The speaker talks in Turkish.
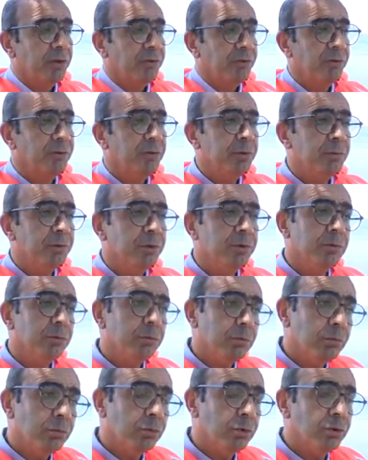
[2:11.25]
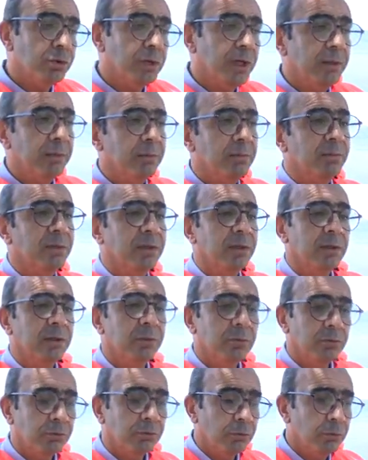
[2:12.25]
Şimdi bugün buradan bir
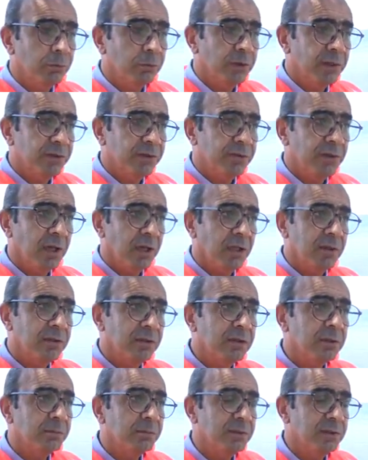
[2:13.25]
su numunesi aldık.